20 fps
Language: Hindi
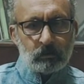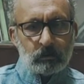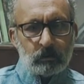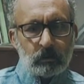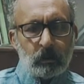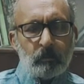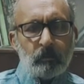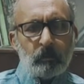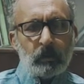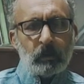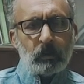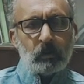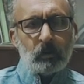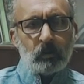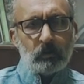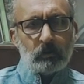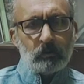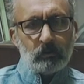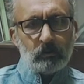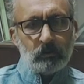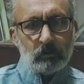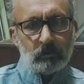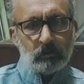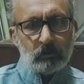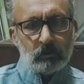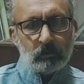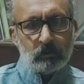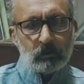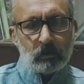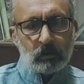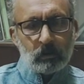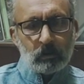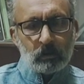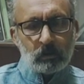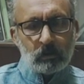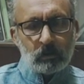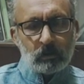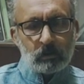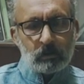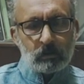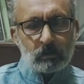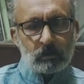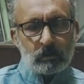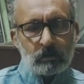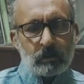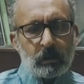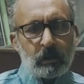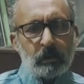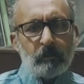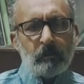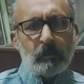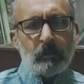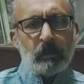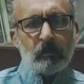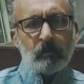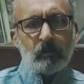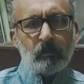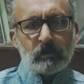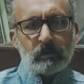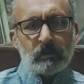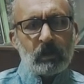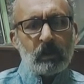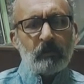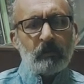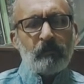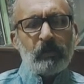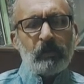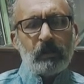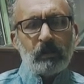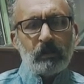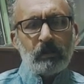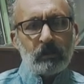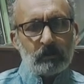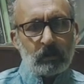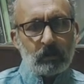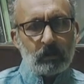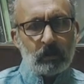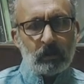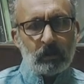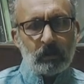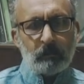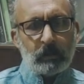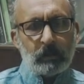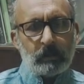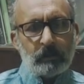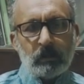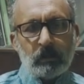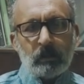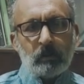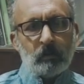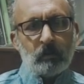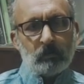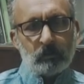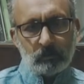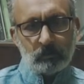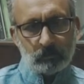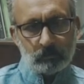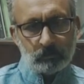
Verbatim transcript: दम बखुद सहम मुसाफिर की तरह बैठा हूँ